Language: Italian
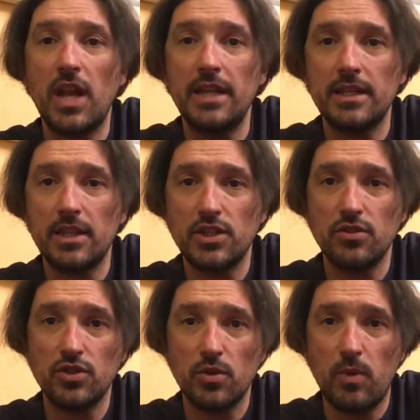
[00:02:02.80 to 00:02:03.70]
Lite a
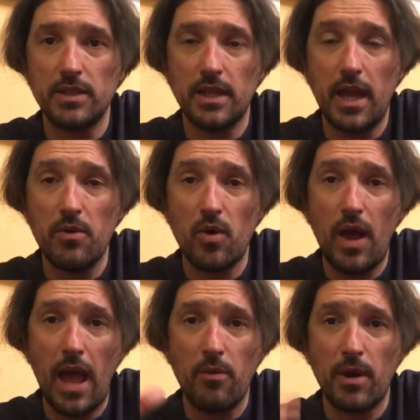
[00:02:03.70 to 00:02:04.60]
350
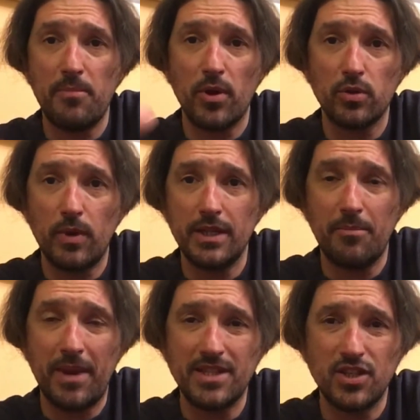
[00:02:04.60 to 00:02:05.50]
euro è un rapporto
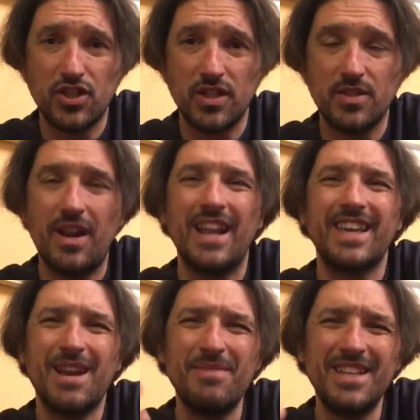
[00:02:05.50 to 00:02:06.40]
qualità-prezzo eccezionale.
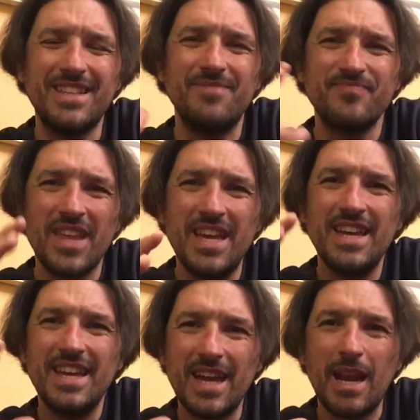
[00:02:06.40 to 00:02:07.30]
Chiaramente
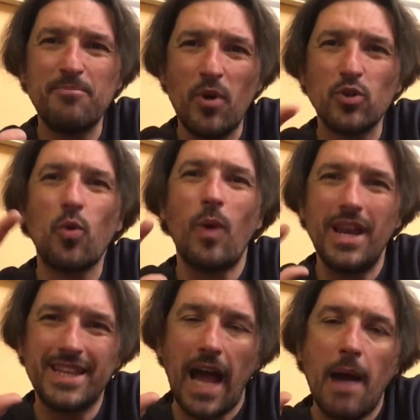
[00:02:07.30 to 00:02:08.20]
il rapporto
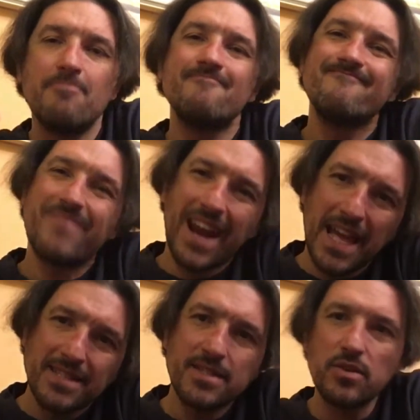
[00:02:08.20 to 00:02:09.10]
qualità
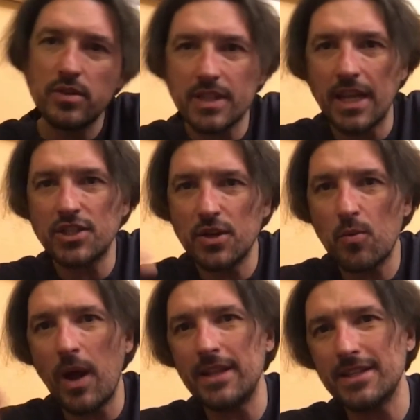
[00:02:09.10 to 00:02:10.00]
prezzo
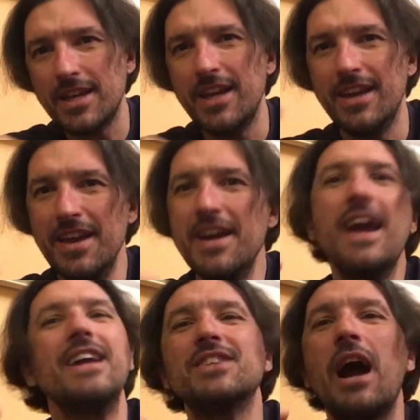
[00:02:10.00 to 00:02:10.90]
350 sì,
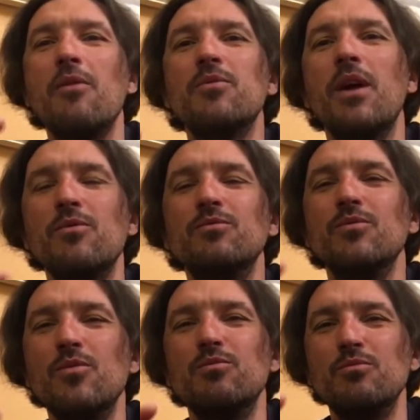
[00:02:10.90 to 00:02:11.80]
è già un,
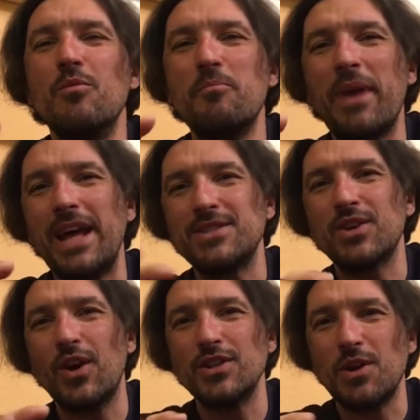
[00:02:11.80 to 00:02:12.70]
un, un, prezzo
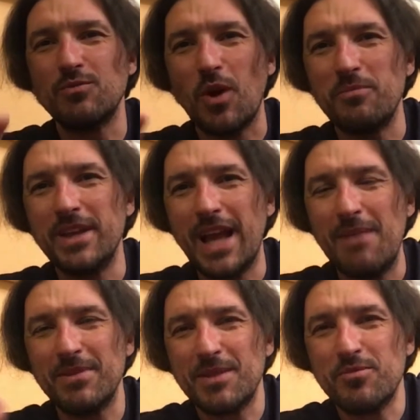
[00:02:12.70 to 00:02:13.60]
che oggi è un top di
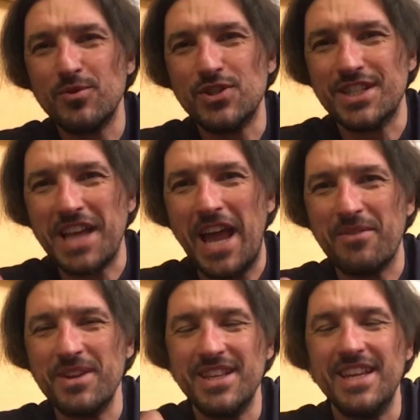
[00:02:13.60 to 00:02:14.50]
gamma tipo un G6
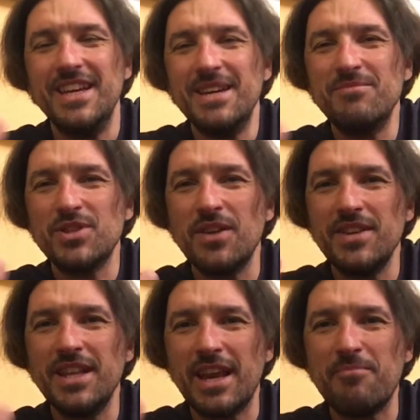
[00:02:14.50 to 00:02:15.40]
quindi bisogna
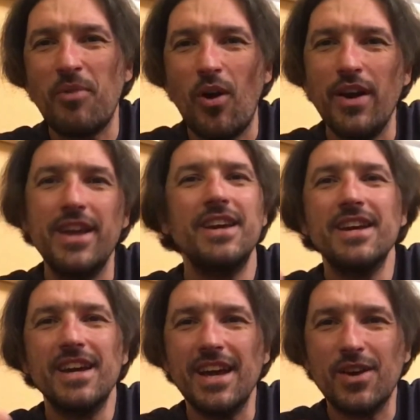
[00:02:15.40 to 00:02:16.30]
vedere poi
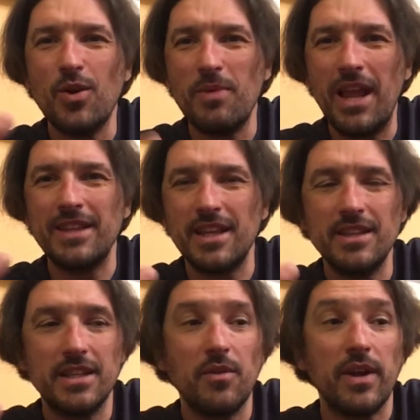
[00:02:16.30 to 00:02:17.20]
eh, come la
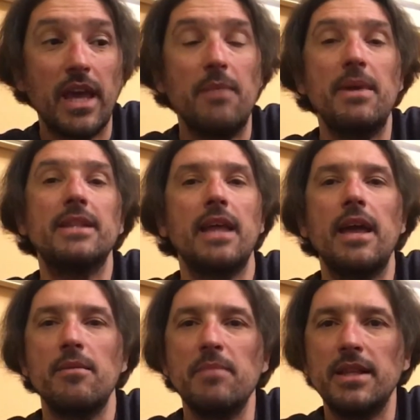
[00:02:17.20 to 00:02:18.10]
intendete voi
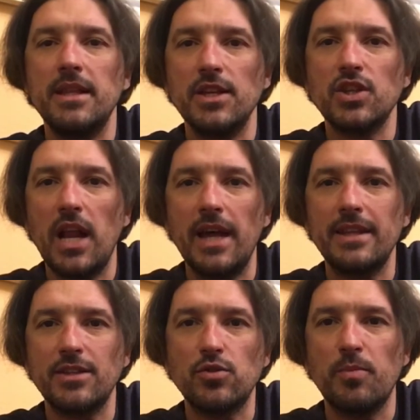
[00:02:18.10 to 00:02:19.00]
chiaramente il Mate 10
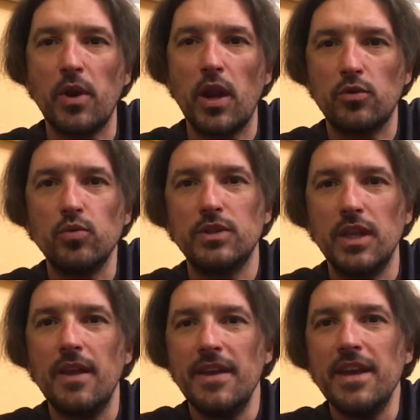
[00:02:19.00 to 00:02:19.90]
Lite è superiore a
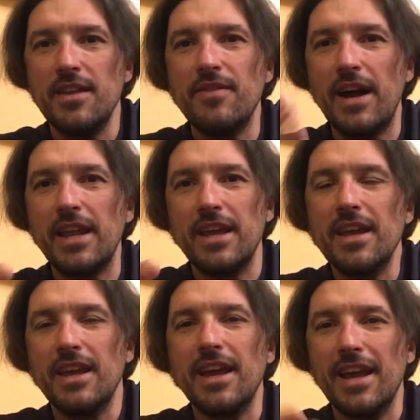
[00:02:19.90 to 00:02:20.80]
tutti i vari
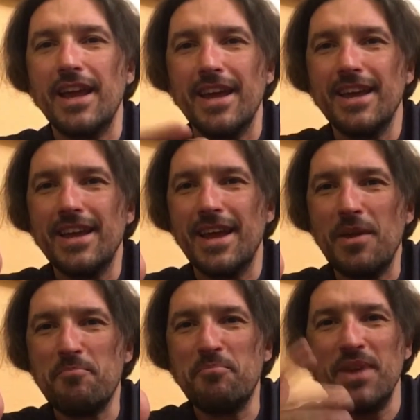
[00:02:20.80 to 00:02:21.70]
eh,
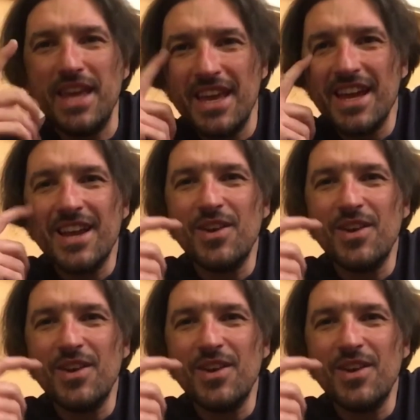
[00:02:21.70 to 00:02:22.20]
eh, P9